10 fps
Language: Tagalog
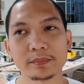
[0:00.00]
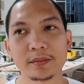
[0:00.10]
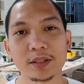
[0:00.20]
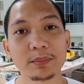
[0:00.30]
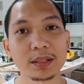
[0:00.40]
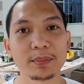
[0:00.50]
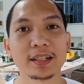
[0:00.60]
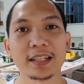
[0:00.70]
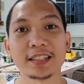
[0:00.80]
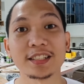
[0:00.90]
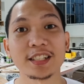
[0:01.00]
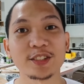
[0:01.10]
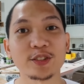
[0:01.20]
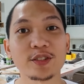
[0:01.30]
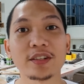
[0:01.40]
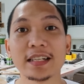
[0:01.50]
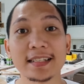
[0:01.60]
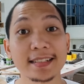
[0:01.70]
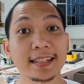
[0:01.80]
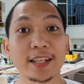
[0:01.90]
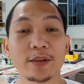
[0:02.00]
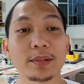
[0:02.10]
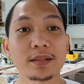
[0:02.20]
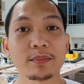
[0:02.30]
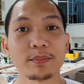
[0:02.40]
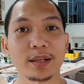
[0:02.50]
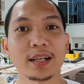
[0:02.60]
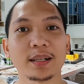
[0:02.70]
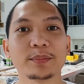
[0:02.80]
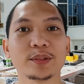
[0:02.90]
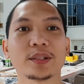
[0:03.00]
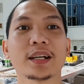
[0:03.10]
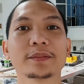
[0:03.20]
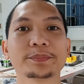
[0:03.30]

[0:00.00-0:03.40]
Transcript: So, mas maganda, isi-check nyo kung saan kayo mas makakamura.